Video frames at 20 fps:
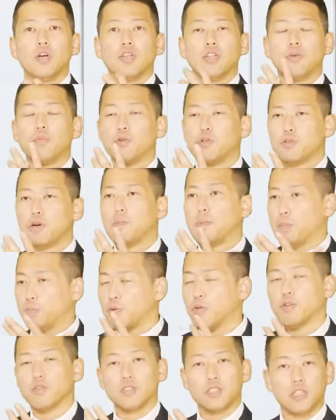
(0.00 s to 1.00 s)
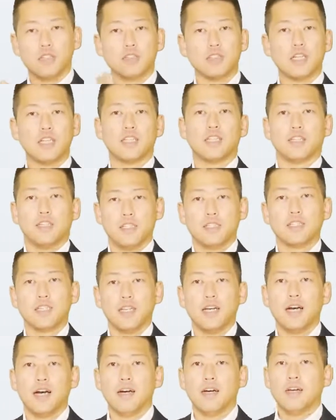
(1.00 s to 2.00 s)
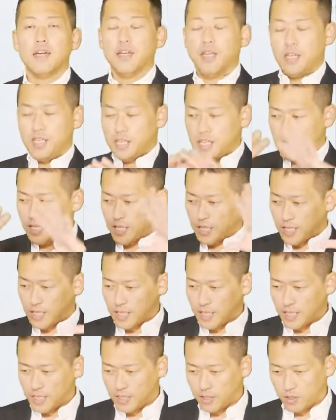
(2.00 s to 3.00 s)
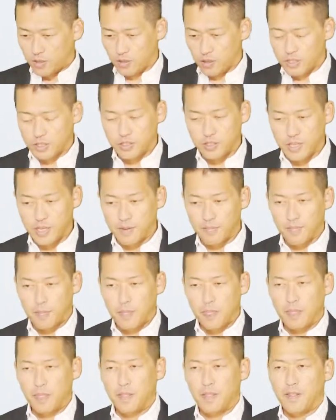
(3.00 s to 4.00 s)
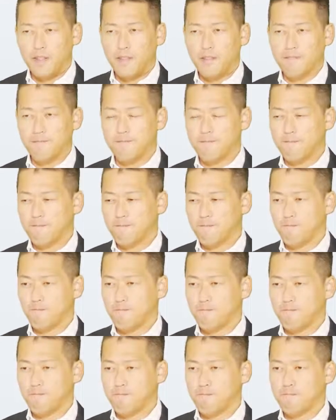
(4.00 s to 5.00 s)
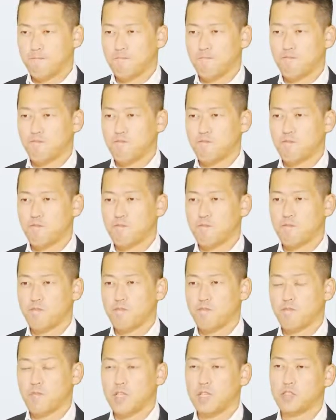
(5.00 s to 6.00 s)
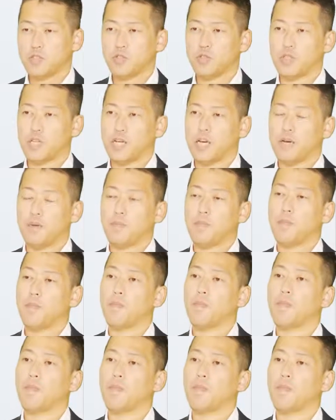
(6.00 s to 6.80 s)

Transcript: で僕はまあプロのセールスライターですから、えー、っとですね、うーん、そうだな。